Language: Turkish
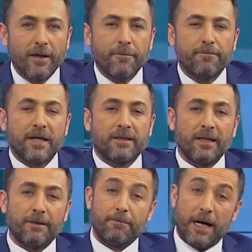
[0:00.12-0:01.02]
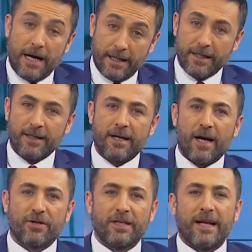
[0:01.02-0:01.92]
Batı baharı
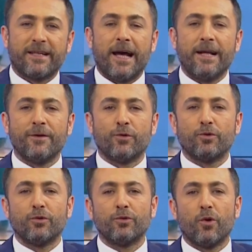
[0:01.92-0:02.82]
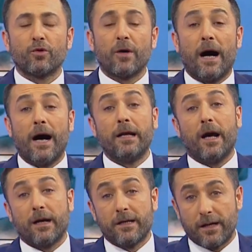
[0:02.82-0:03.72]
karşılarken yurdun doğusu
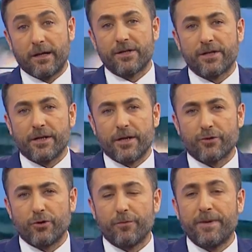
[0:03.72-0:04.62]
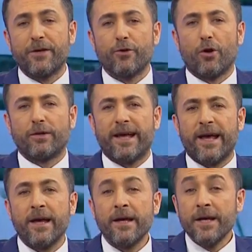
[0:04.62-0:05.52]
hala kara kışı yaşıyor.
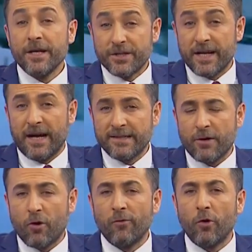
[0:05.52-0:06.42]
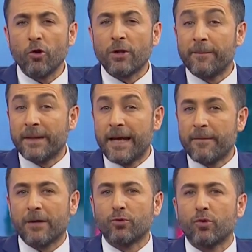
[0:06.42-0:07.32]
Bingöl'de cenaze konvoyu tipide
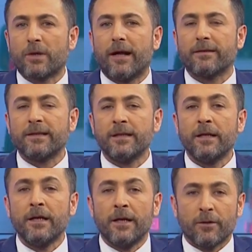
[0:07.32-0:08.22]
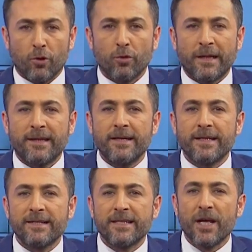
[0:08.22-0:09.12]
mahsur kaldı. Donma
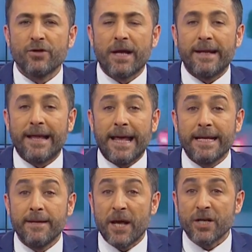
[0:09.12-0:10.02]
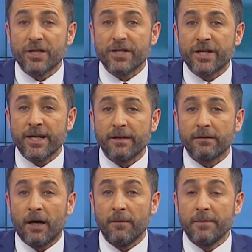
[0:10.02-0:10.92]
tehlikesi geçiren 55 kişi
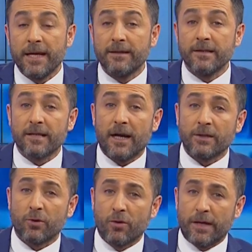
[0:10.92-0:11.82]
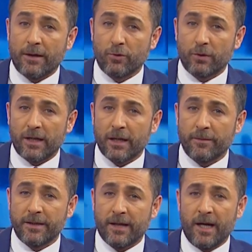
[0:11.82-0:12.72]
tam 7 saat sonra
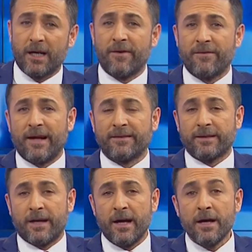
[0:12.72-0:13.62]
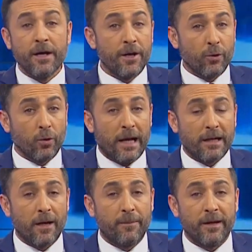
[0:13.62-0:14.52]
kurtarılabildi. Ağrı ve Van'da da
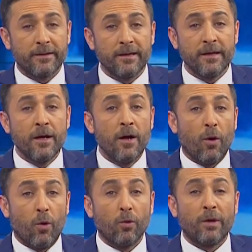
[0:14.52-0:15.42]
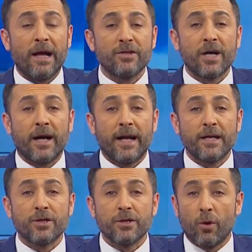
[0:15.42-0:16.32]
yollar kapandı. Onlarca
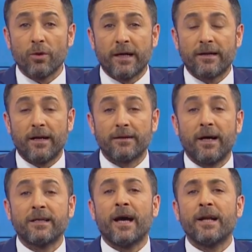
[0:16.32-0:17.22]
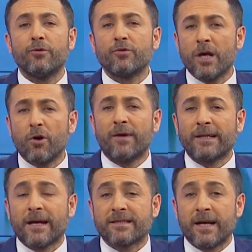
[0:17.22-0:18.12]
araç yolda kaldı. Hakkari
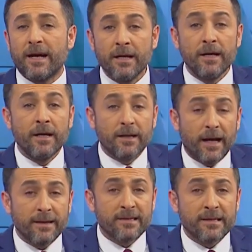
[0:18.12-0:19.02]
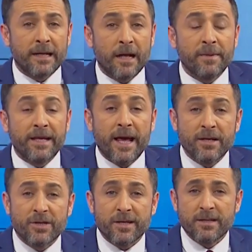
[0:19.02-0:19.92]
Yüksekova'da ise rahatsızlanan bir
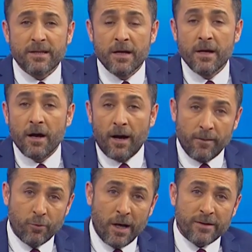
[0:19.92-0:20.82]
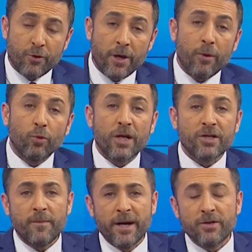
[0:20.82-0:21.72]
genç kız ambulans köye
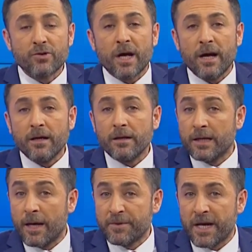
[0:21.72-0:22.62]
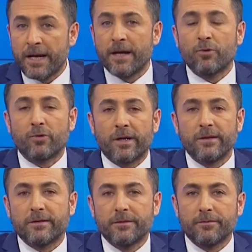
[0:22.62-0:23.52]
ulaşamayınca kepçeyle kurtarıldı.